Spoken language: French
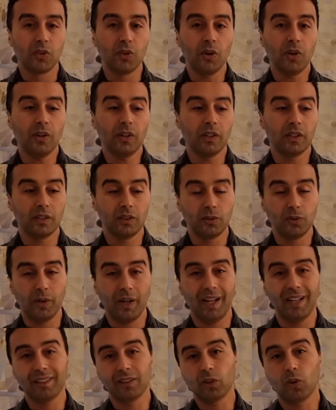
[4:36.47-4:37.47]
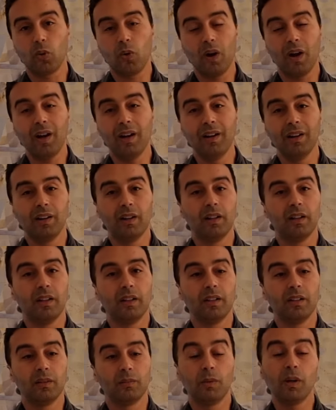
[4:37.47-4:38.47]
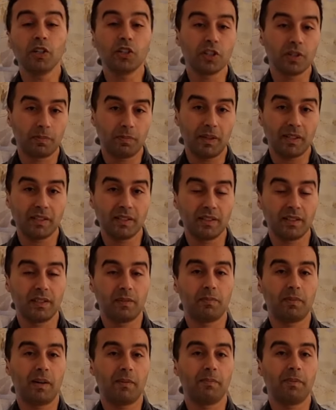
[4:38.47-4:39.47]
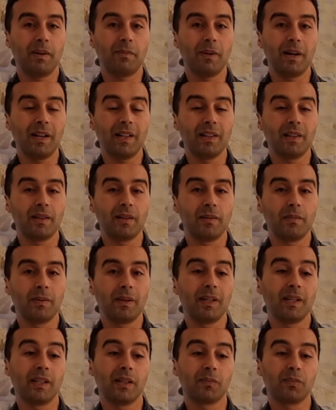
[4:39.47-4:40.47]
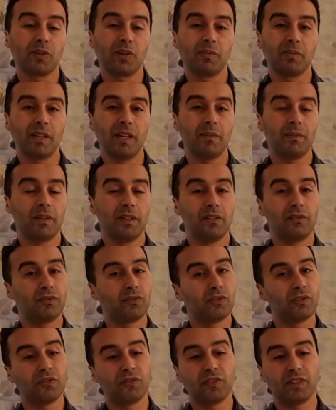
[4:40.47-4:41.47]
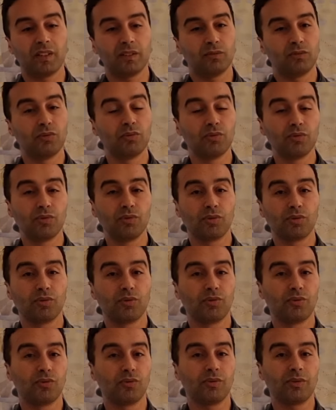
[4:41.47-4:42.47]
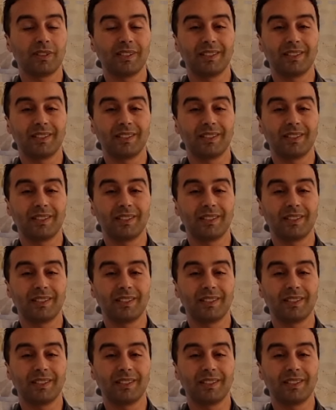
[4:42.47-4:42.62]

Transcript: Donc, le L3, moi, j'ai participé à pas mal, mais le problème, il faut le faire toujours, toujours.